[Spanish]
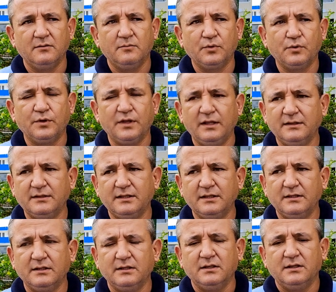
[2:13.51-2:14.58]
prudente
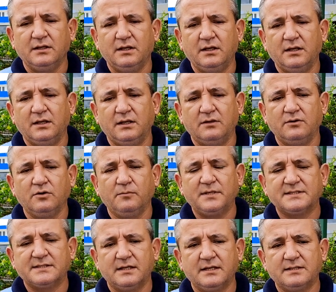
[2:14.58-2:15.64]
no
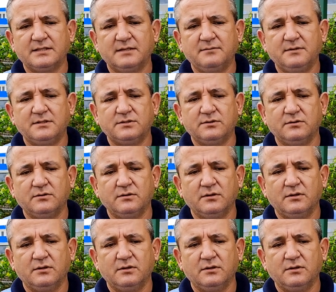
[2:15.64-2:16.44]
prestar el servicio